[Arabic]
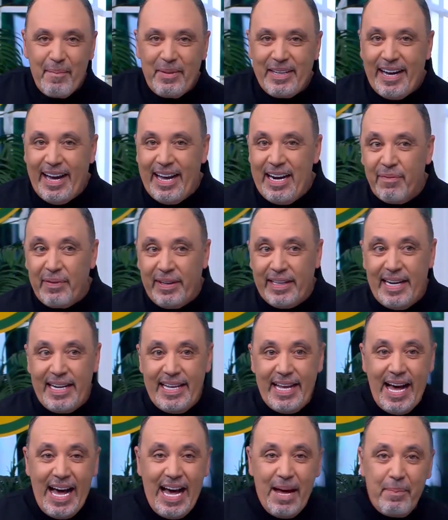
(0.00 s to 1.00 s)
من الالف الى
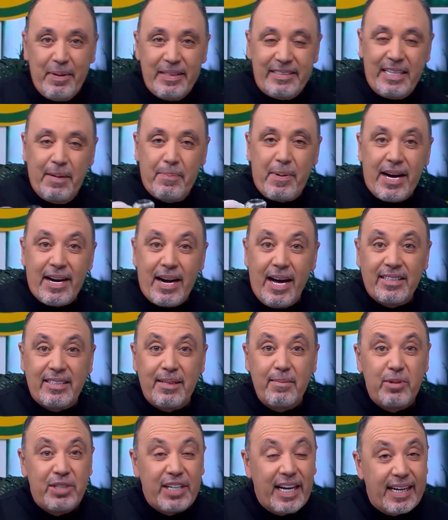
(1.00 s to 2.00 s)
الياء بدي بهارات
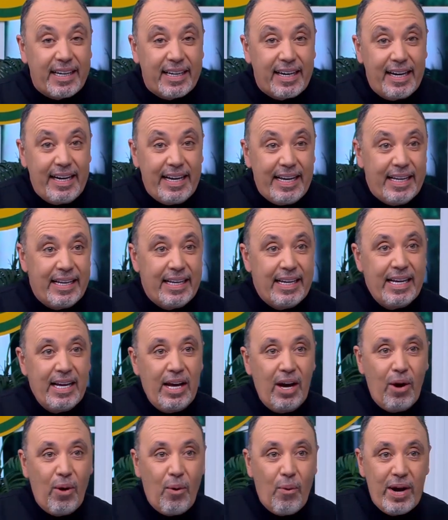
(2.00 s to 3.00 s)
مشكله
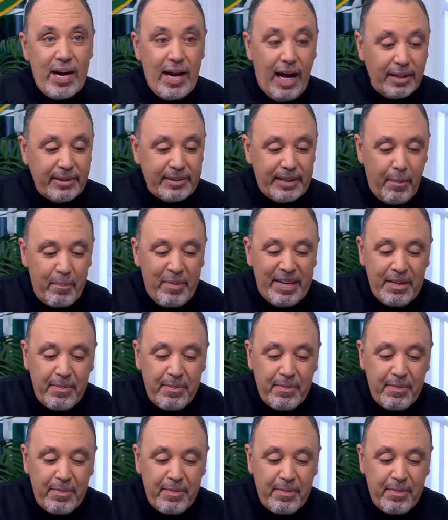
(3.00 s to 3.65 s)
ولا اطيب من